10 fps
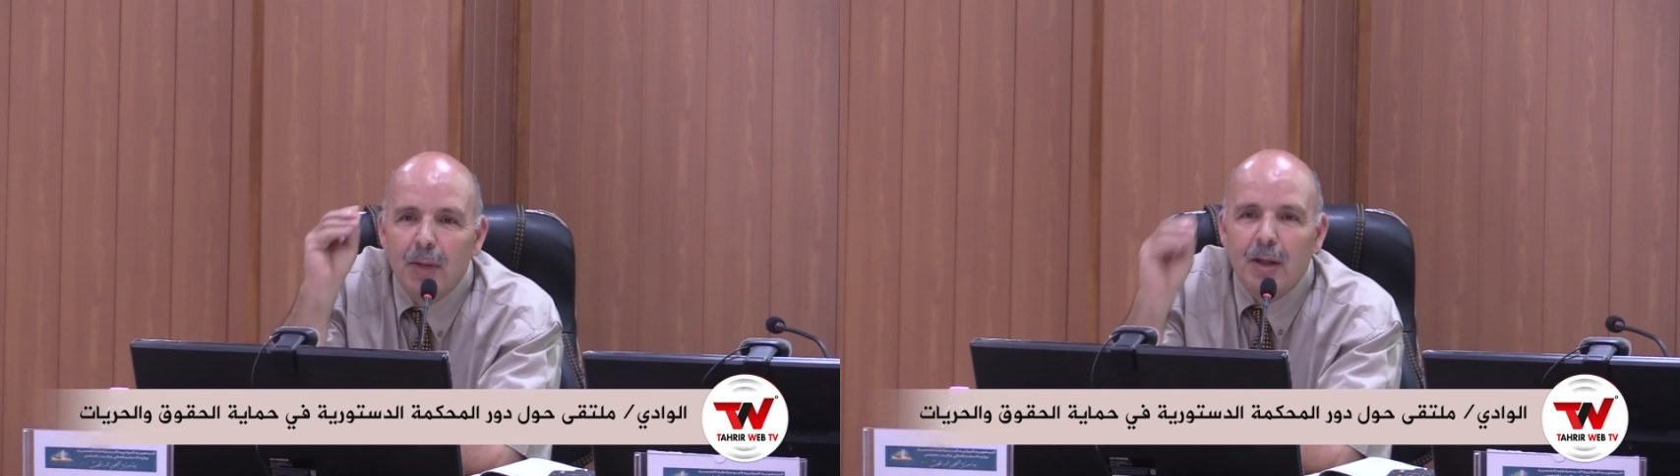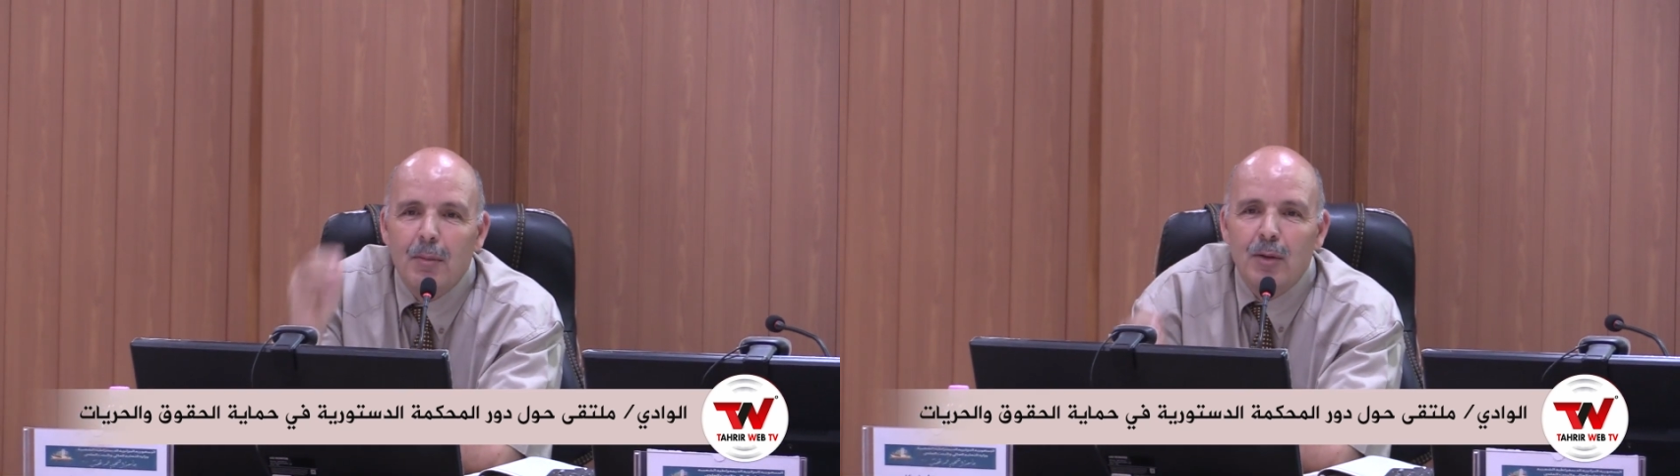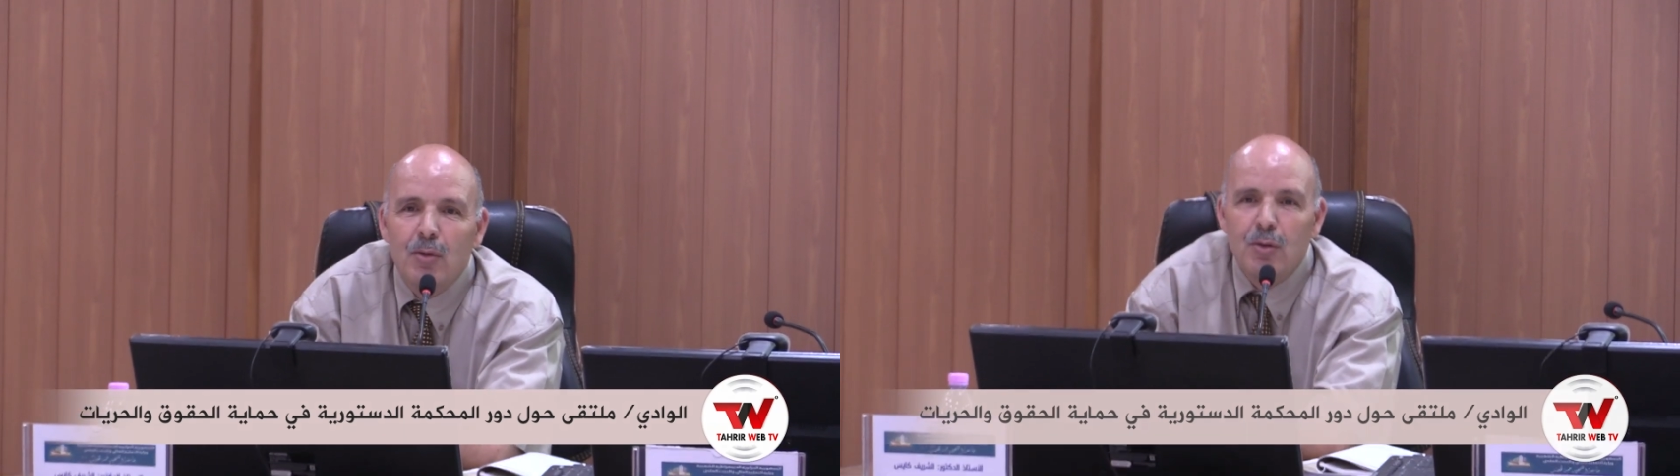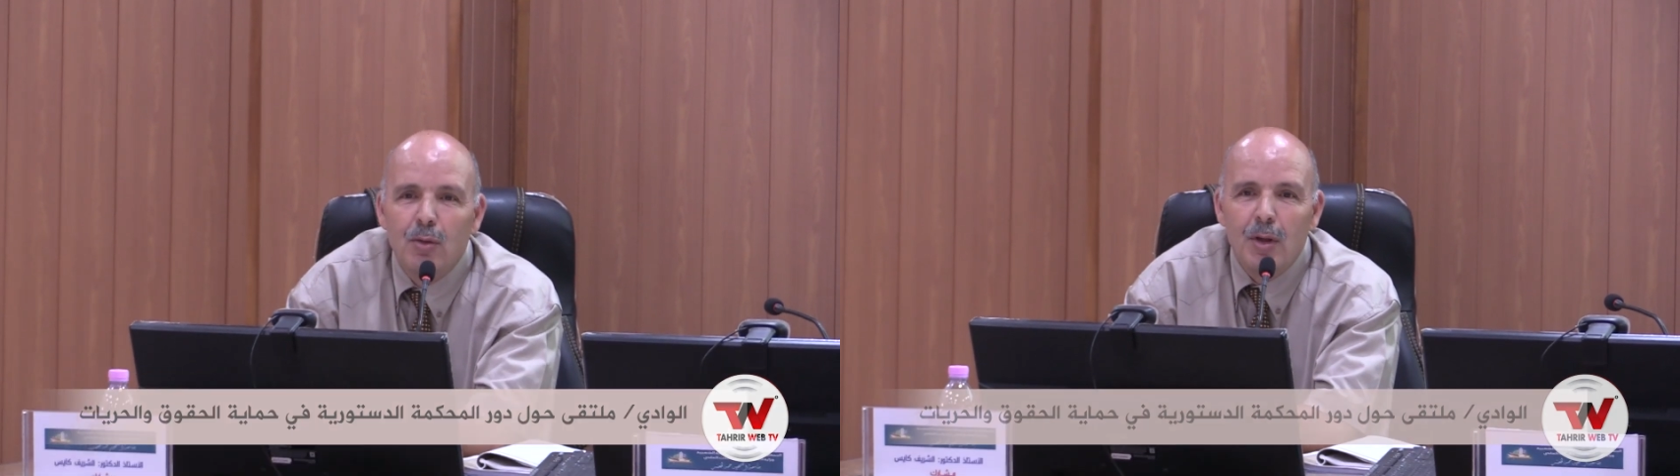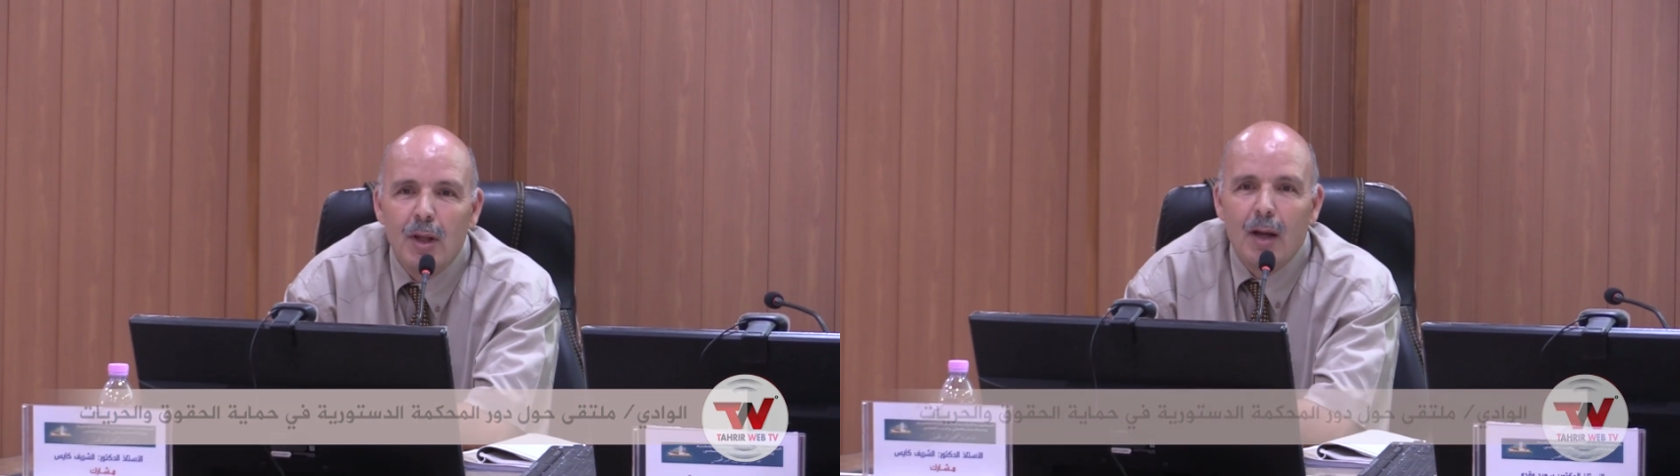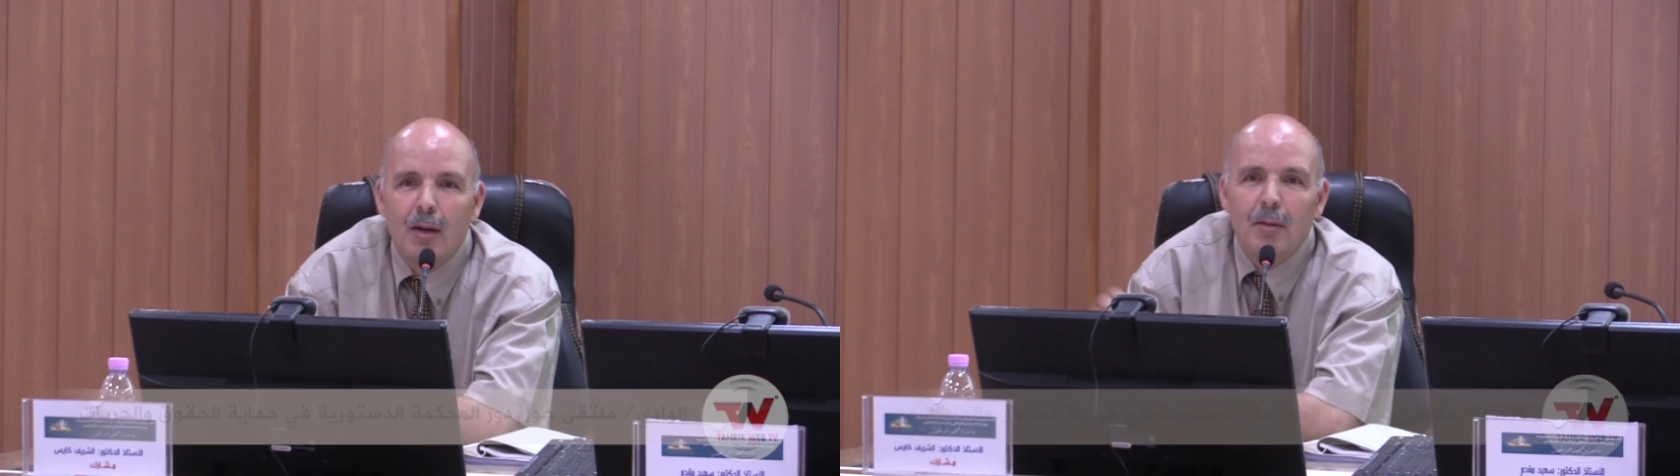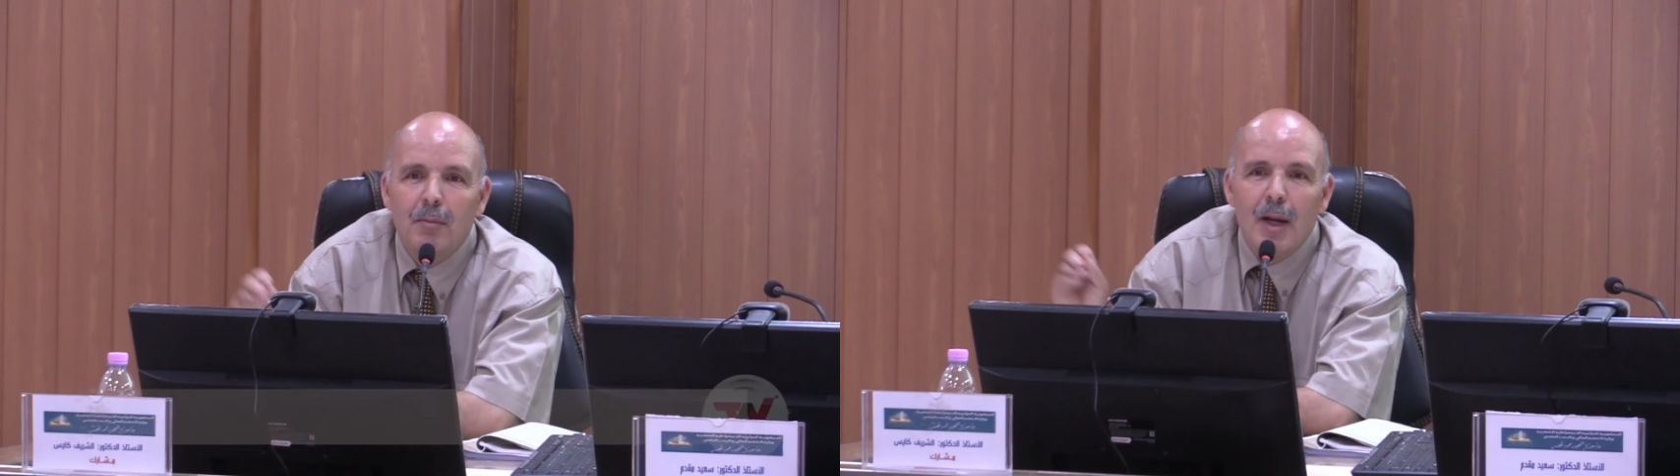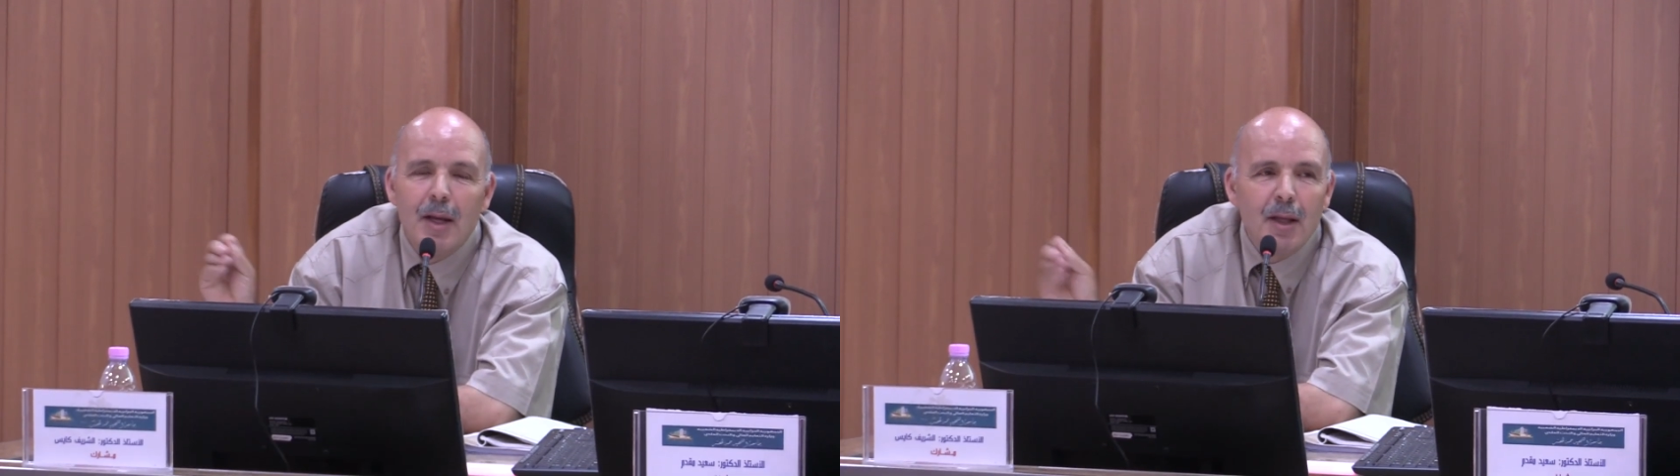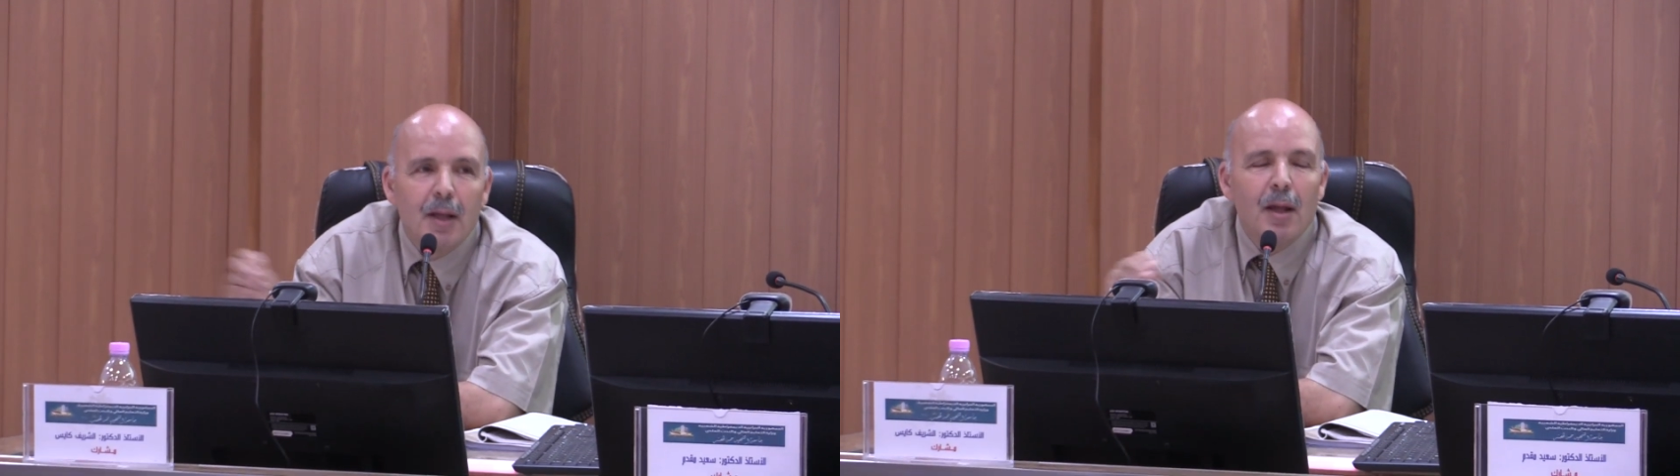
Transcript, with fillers: المحكمة الدستورية؟ ما هي